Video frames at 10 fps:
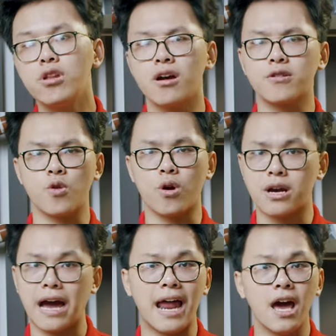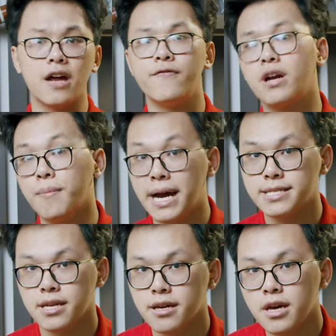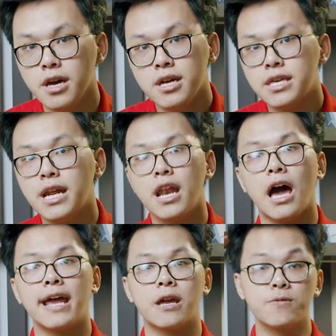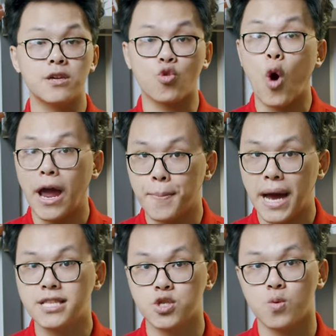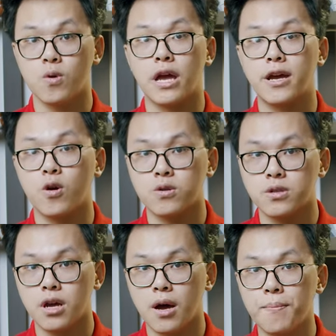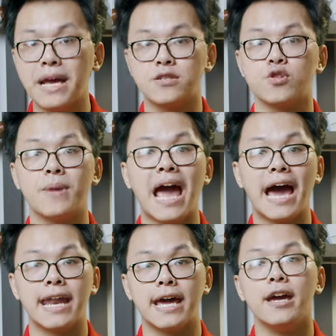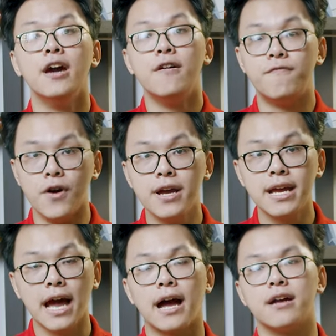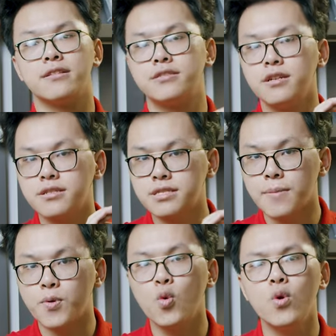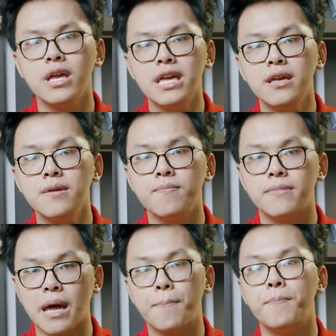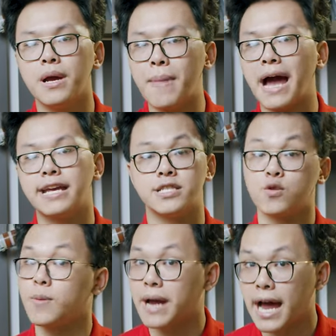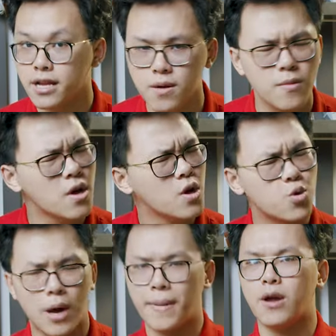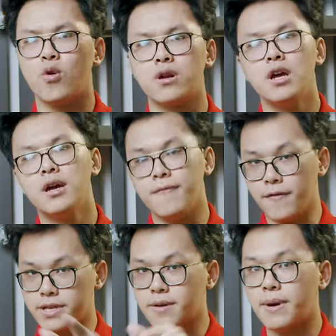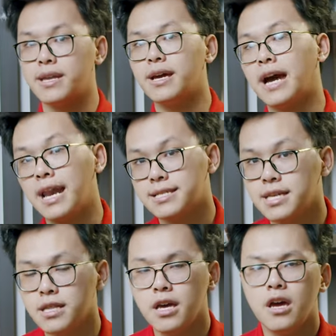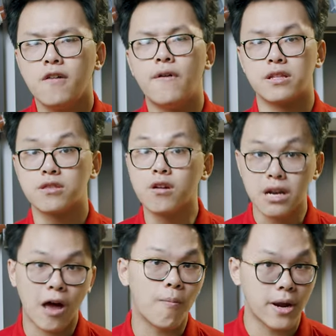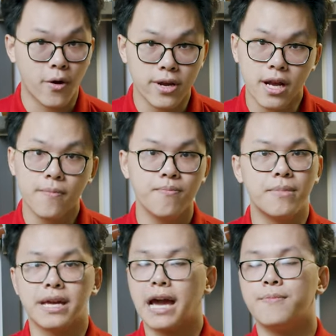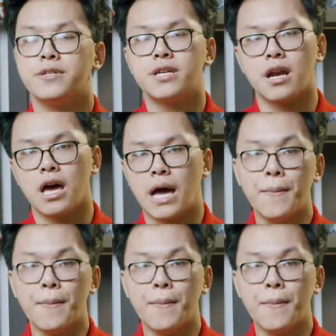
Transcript: Tức là nó khá là gần với cả base ấy. Thế nên là anh em có thể thoải mái sử dụng cái con B660-A này với cả chiếc CPU i5 13.600K nhá, thoải mái luôn, bởi vì chiếc bên đấy khá là xịn. Và thực lòng mà nói nhá, mình cảm thấy rằng là